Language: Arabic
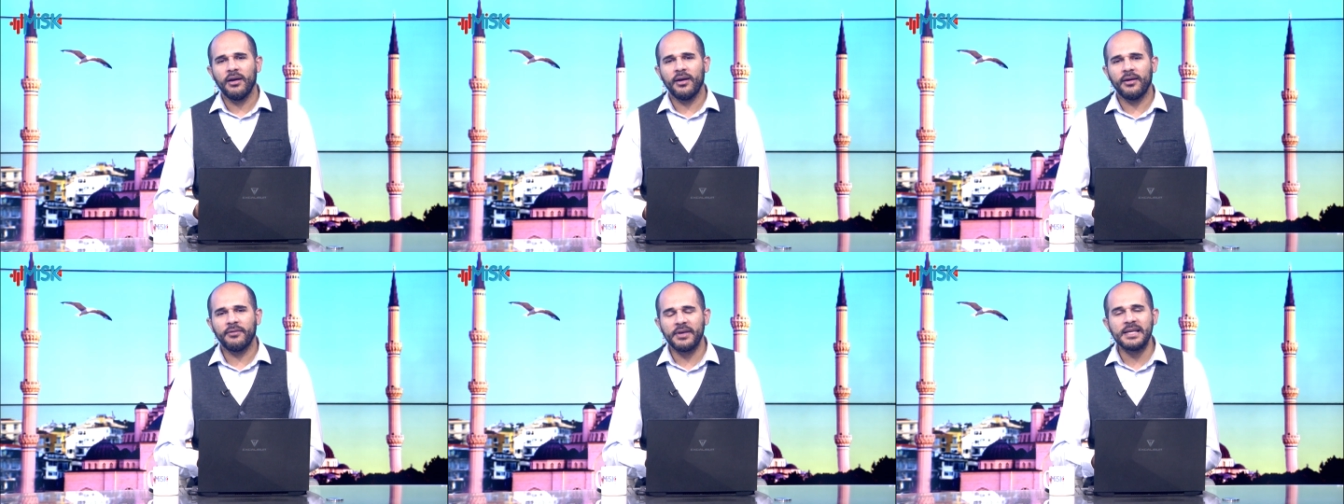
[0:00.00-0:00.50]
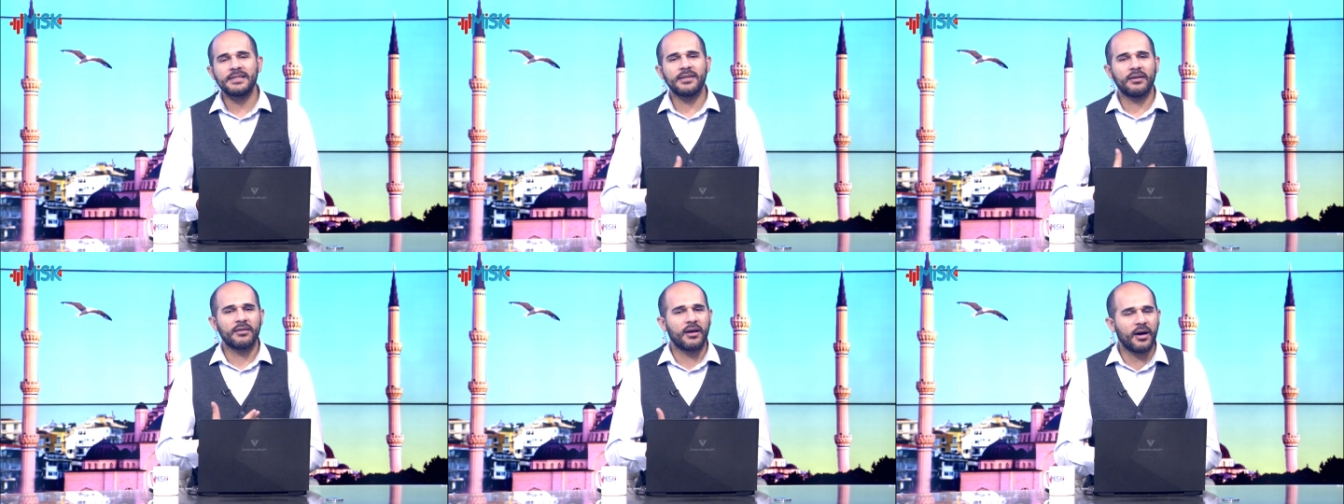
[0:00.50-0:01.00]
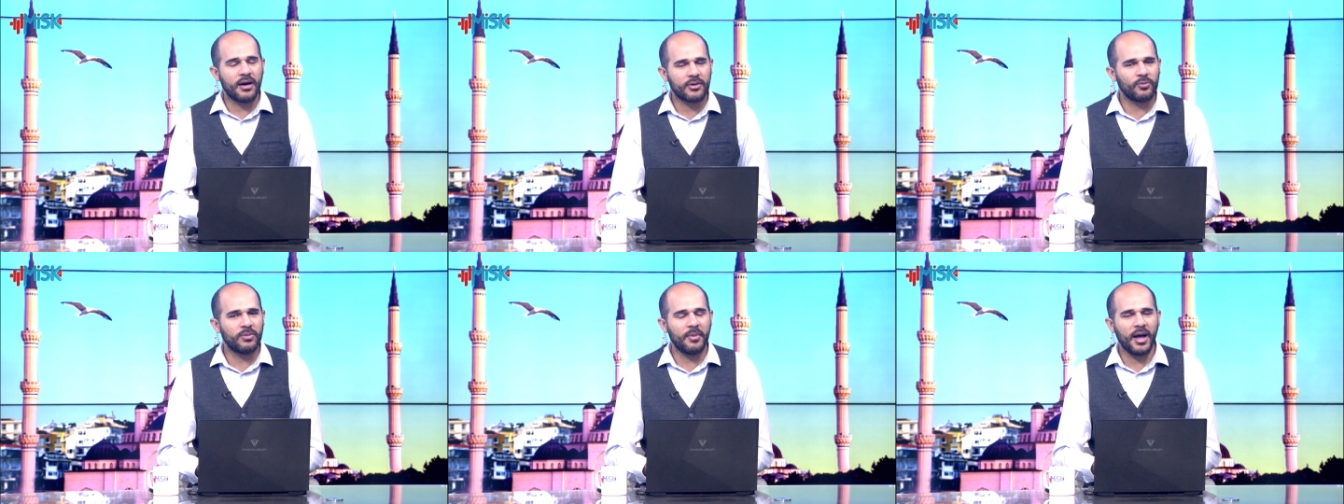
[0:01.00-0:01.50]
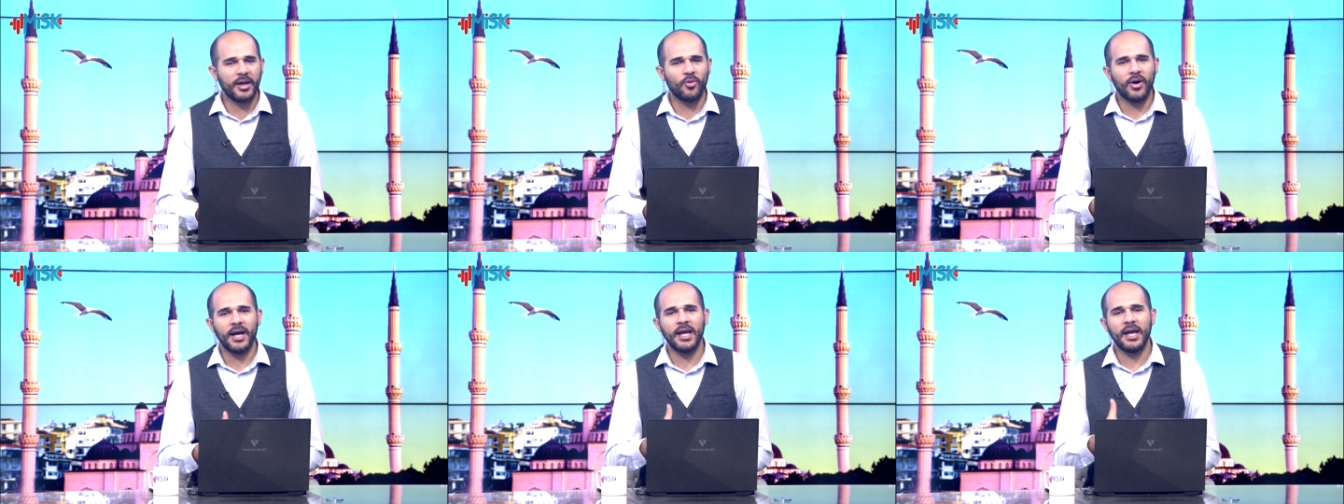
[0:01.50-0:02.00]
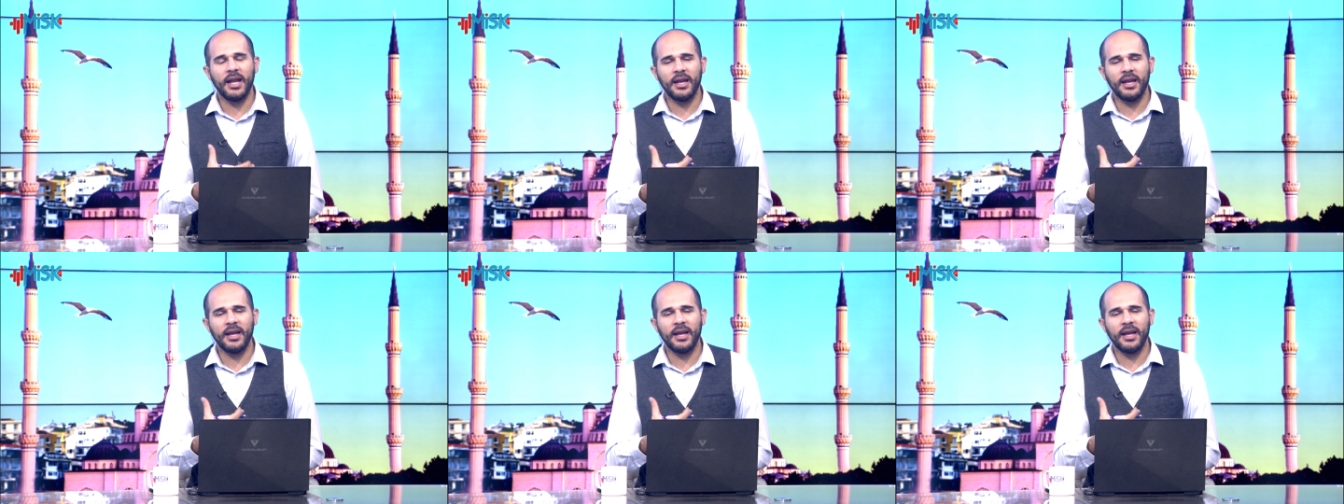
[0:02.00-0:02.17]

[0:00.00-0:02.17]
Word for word: آه، فيه استقرار ربما يؤهل